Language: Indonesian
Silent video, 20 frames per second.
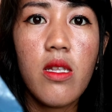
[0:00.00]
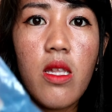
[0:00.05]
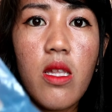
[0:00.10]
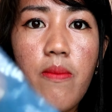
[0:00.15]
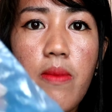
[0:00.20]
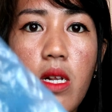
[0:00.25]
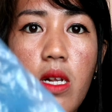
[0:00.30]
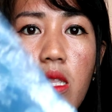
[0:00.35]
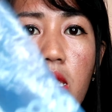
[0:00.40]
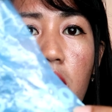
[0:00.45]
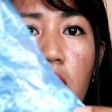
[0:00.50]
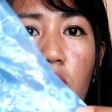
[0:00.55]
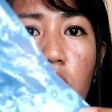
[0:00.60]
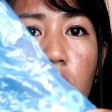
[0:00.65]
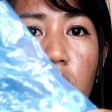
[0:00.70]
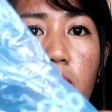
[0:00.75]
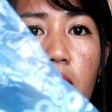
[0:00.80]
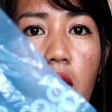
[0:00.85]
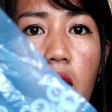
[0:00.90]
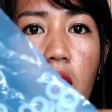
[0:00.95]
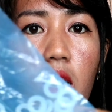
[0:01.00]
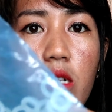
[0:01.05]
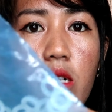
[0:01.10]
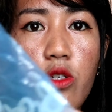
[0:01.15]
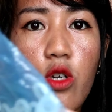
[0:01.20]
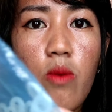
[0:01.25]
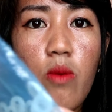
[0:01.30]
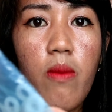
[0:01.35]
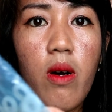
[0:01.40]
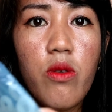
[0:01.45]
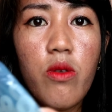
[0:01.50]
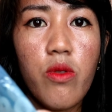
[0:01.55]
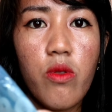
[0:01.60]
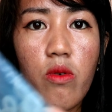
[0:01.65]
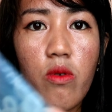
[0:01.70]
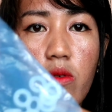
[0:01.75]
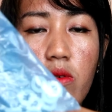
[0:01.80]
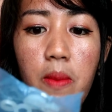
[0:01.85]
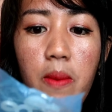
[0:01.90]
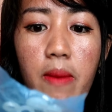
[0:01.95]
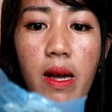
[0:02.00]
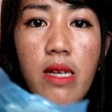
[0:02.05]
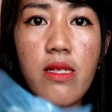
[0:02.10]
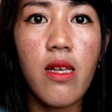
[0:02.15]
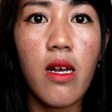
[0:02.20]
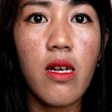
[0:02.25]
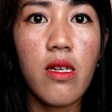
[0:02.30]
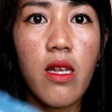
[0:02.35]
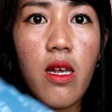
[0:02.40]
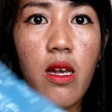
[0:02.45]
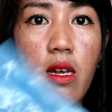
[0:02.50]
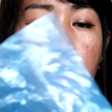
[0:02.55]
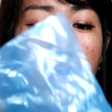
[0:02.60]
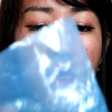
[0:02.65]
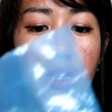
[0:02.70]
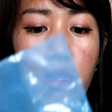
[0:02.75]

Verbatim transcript: Tapi nanti aku bakal coba untuk memasangnya